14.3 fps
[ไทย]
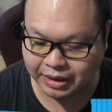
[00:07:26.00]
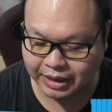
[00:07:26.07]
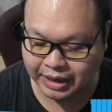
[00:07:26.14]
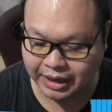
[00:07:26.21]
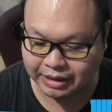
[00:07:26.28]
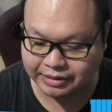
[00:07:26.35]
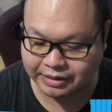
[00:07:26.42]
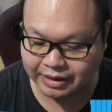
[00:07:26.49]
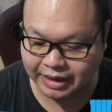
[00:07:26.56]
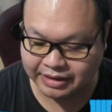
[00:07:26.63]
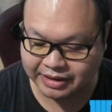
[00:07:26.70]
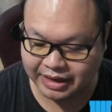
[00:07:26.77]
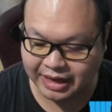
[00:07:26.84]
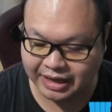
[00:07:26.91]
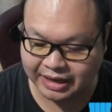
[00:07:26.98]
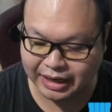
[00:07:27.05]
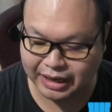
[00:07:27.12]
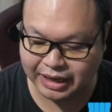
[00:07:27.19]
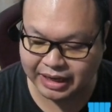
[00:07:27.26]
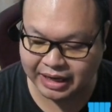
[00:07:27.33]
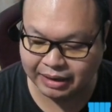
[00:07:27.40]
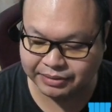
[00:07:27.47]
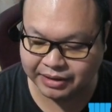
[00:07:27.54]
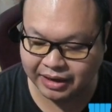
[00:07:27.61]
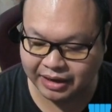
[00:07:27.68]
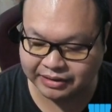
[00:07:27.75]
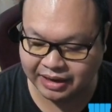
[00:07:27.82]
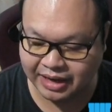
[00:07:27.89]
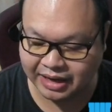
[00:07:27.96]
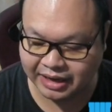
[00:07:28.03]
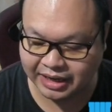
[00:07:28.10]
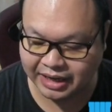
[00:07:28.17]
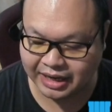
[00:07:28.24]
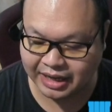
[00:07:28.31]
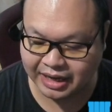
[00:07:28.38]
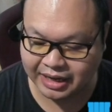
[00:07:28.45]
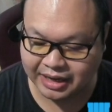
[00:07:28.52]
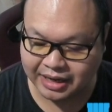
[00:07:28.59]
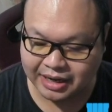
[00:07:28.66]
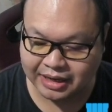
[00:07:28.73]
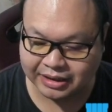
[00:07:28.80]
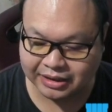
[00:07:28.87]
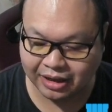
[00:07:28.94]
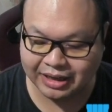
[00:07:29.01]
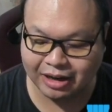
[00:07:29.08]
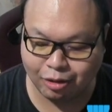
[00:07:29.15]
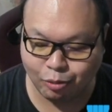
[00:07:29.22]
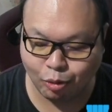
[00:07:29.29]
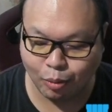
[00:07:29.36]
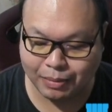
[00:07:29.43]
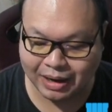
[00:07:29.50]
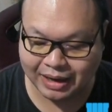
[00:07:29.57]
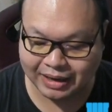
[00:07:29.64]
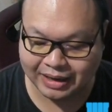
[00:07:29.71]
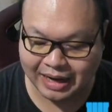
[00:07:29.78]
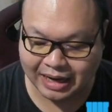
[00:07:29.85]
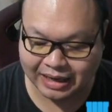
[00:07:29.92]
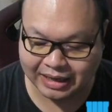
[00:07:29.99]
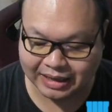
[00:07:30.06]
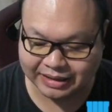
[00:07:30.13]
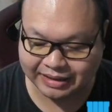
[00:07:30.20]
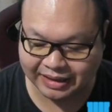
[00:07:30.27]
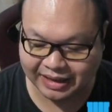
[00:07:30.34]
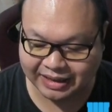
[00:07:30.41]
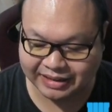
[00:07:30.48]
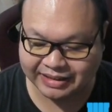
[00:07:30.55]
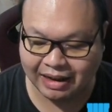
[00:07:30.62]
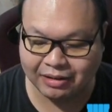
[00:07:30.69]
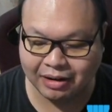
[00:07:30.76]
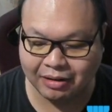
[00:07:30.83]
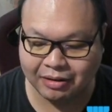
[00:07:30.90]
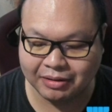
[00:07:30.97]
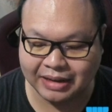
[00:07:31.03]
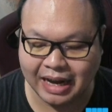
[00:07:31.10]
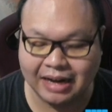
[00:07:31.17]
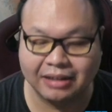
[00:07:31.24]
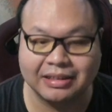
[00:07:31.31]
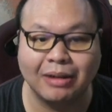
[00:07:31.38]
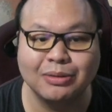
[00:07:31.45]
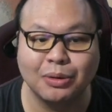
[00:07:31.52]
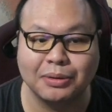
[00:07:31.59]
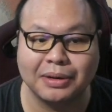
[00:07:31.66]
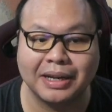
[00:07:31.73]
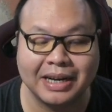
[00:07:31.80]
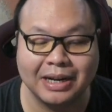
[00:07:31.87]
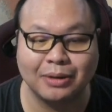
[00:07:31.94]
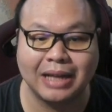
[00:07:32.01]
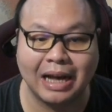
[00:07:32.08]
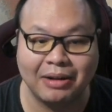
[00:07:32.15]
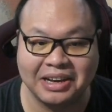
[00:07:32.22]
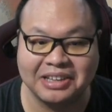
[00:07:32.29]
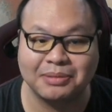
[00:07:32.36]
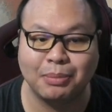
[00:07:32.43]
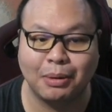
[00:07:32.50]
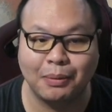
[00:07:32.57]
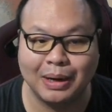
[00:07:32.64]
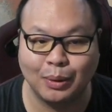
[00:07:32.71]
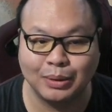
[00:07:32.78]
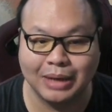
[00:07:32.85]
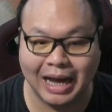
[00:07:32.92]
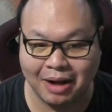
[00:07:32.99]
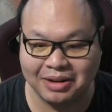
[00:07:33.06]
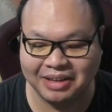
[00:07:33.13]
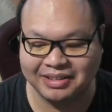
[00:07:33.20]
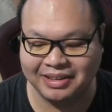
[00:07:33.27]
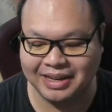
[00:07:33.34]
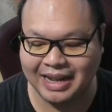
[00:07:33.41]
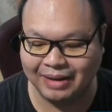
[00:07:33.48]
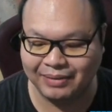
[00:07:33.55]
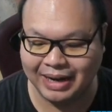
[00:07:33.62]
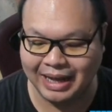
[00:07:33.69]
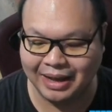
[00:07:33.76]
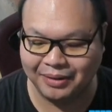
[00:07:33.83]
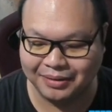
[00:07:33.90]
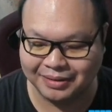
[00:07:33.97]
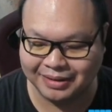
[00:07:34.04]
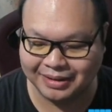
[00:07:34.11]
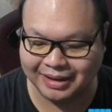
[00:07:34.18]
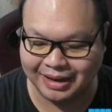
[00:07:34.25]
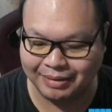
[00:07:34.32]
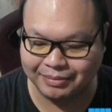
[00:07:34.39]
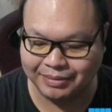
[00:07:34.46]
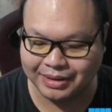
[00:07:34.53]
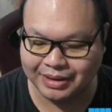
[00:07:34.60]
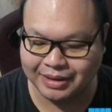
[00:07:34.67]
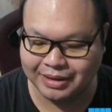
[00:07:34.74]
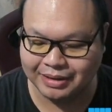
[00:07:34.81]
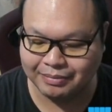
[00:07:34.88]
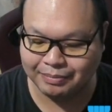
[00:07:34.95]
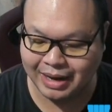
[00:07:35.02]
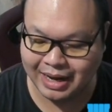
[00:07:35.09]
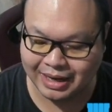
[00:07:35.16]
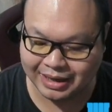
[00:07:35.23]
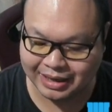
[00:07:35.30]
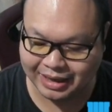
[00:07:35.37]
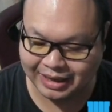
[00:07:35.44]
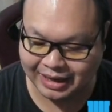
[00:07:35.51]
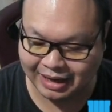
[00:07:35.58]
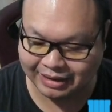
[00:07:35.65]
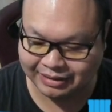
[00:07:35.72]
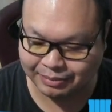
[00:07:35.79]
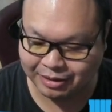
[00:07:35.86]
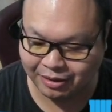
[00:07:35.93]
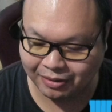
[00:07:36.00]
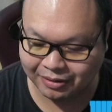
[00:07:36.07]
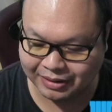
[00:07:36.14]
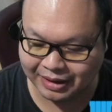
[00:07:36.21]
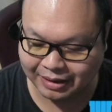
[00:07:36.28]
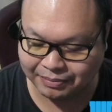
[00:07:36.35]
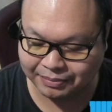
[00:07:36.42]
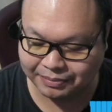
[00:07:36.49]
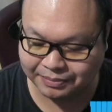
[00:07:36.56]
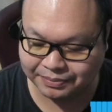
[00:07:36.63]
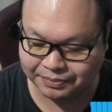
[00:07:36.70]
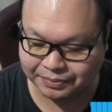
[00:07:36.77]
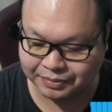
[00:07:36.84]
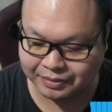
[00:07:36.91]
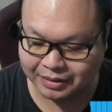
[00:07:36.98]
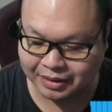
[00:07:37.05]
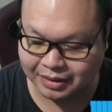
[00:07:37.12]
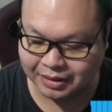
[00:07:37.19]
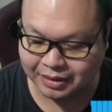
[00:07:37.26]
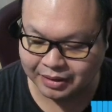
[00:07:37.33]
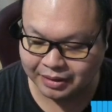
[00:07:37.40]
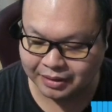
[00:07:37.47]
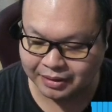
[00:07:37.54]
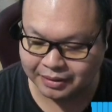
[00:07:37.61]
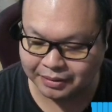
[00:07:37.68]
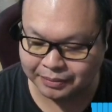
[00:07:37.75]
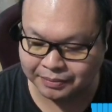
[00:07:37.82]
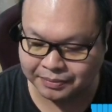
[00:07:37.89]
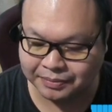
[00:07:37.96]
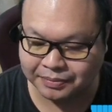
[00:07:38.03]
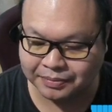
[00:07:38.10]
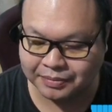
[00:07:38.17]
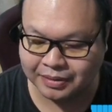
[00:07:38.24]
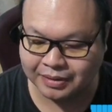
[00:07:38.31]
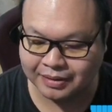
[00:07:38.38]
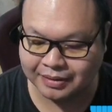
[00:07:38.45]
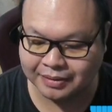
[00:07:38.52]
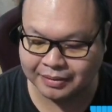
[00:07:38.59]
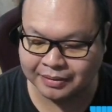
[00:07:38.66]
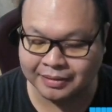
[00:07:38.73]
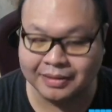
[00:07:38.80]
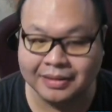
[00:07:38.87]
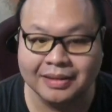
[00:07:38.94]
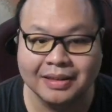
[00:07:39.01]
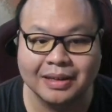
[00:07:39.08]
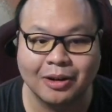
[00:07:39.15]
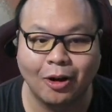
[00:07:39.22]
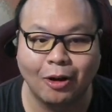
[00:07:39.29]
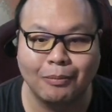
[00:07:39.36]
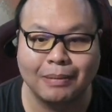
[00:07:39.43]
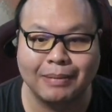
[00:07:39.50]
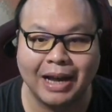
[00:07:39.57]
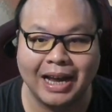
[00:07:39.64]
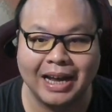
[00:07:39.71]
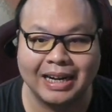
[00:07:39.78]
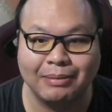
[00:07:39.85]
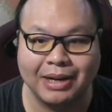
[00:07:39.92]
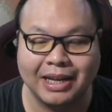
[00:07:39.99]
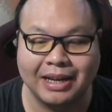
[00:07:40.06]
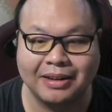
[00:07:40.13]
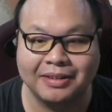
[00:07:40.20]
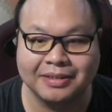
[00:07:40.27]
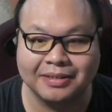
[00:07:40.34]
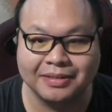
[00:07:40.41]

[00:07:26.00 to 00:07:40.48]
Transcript: เคเสื้อเอสก็ยังดีนะครับเสื้อเอสก็ยังดีนะตอนนี้ของผมมาได้สิ่งที่เศร้าแล้วได้แล้วเศร้าสุดเนี่ยคือรองเท้าเอสเพราะว่ารองเท้าเนี่ยสีแดงไปแล้วนะครับ มาเงินอีกห้าสิบกล่องนะครับ อืมอืมกล่องมันไม่ให้อะไรมาเลยเอ้า